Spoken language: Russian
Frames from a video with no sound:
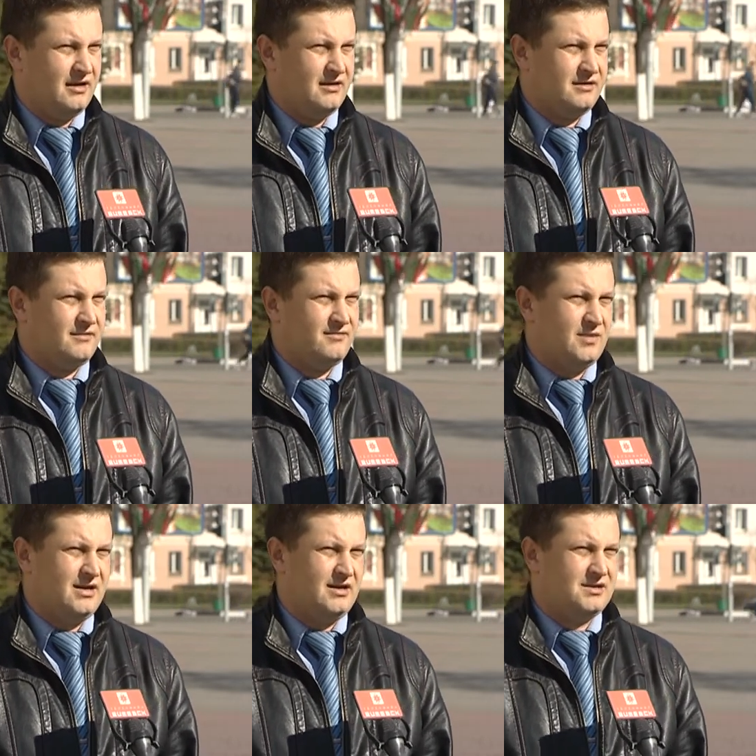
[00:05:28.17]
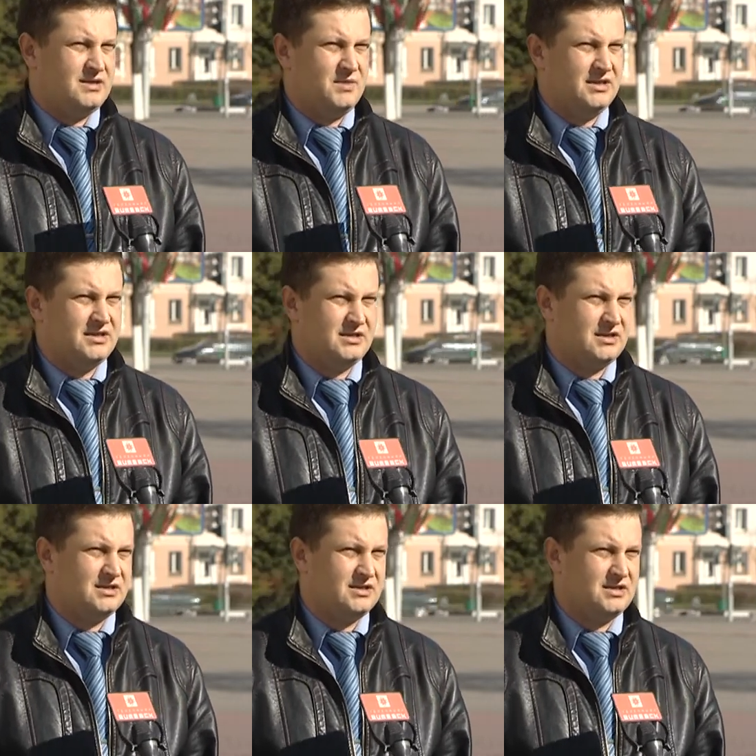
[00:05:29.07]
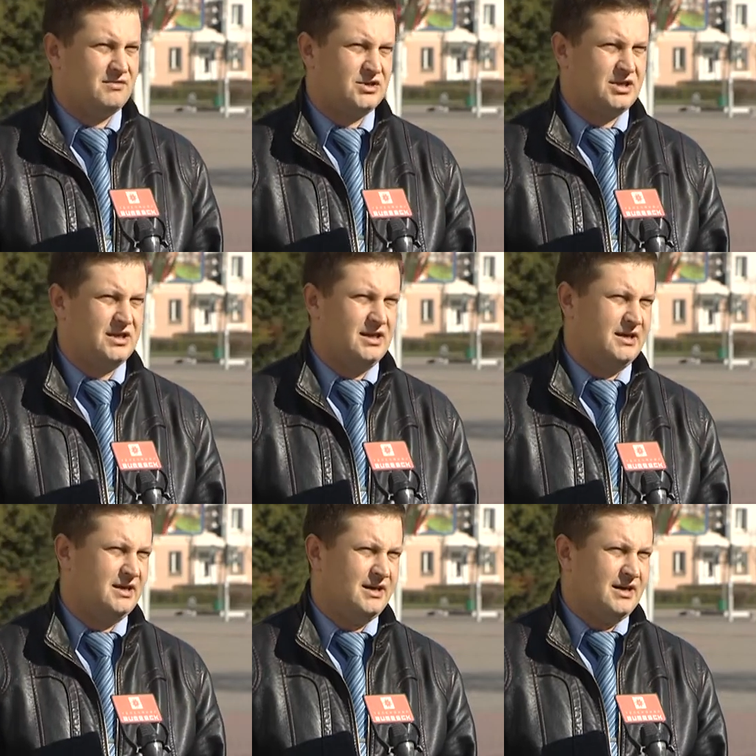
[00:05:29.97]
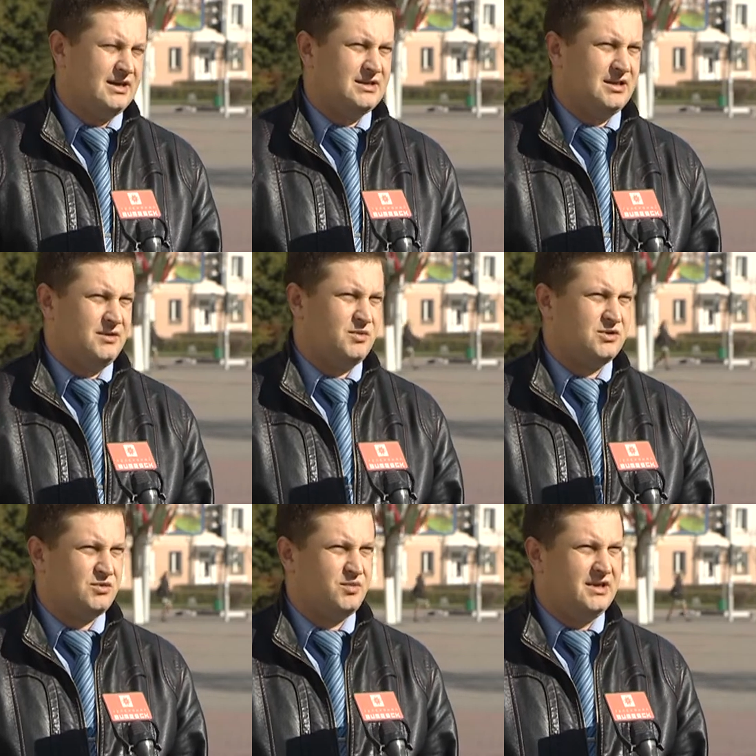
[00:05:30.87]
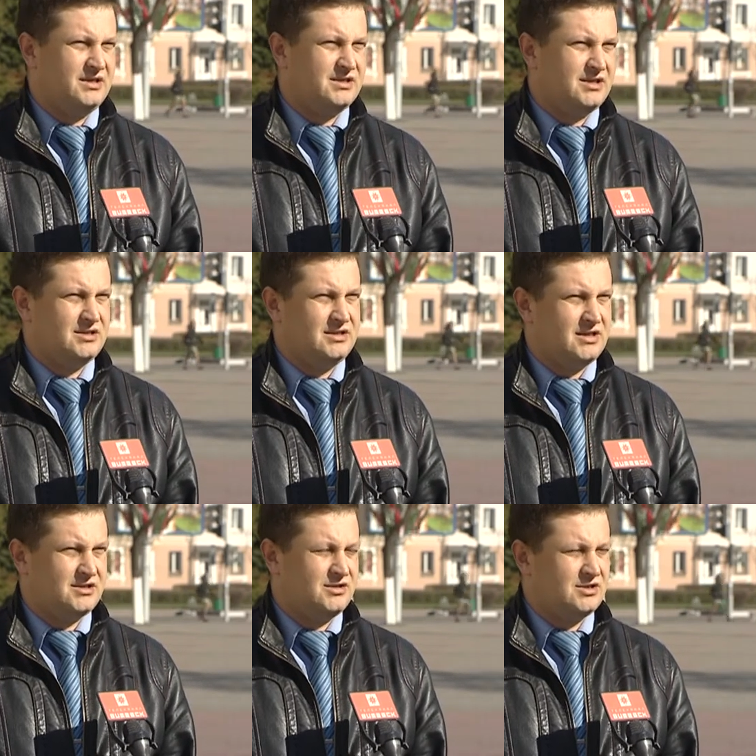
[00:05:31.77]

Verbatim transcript: Э, в марте месяце за совершение серии преступлений задержан